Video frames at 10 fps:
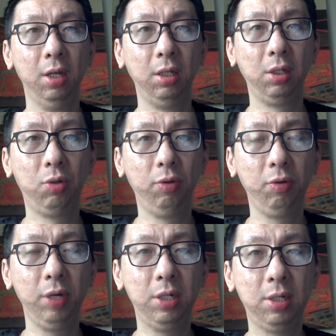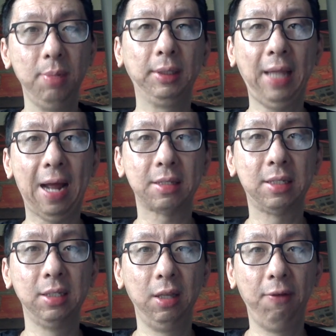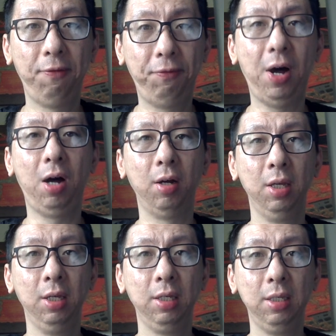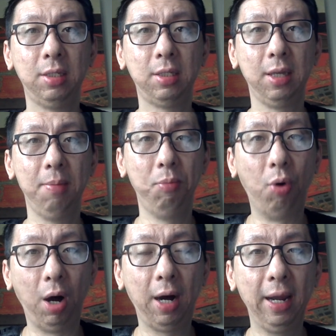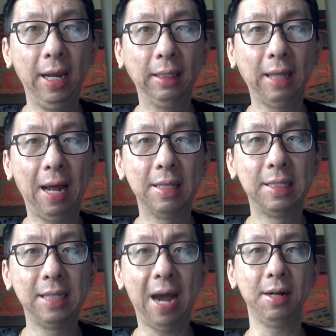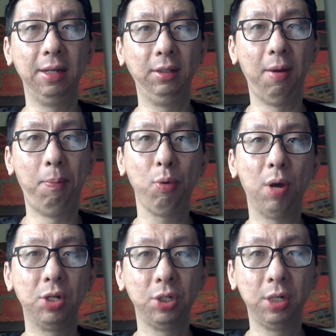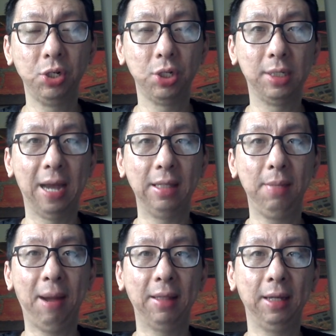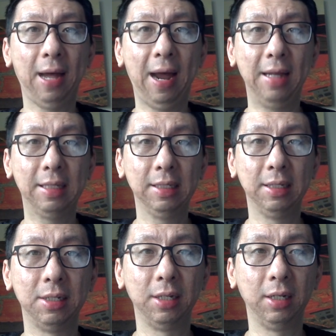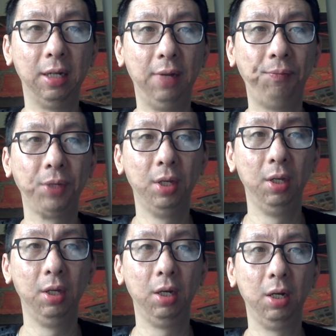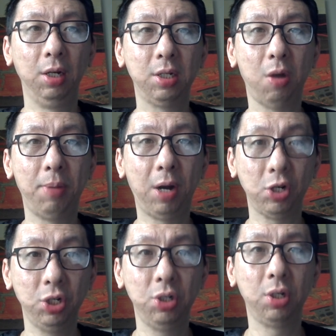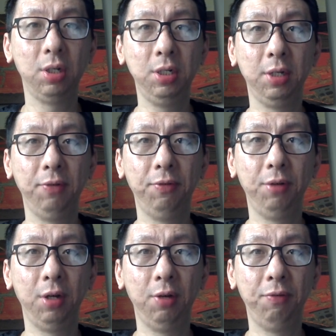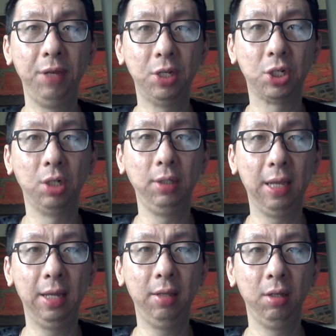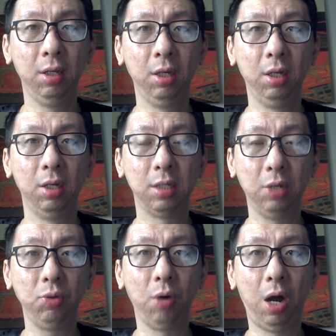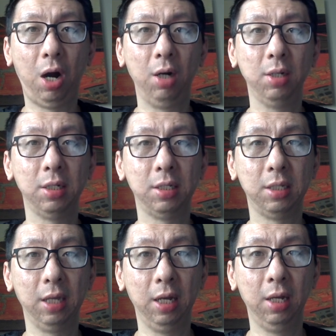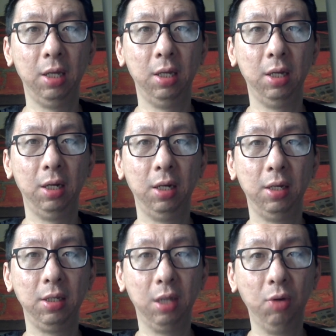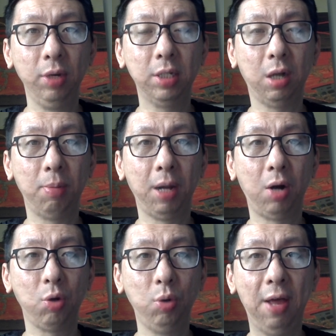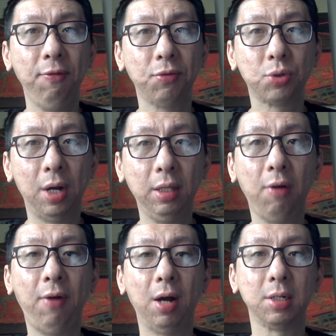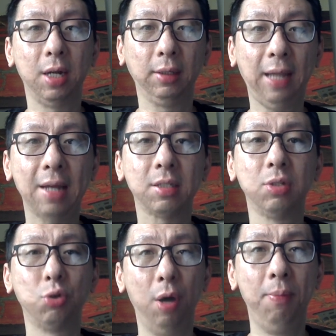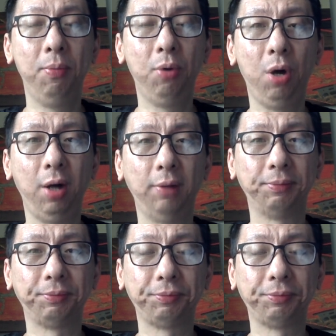你郭文贵这么大肆的放一些抹黑他家人的，不管是真是假，你把他孩子这个呃照片，甚至跟这个呃未成年小女孩的这些。呃，淫秽照片公然传到网上，大肆传播，